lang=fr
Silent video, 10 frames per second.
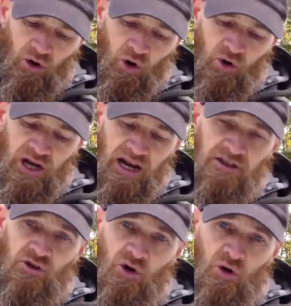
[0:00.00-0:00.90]
en
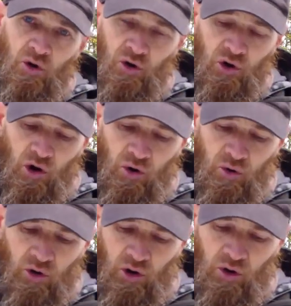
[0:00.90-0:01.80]
grattant
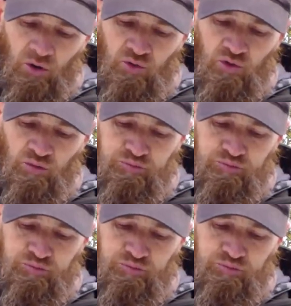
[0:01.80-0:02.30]
l'angle du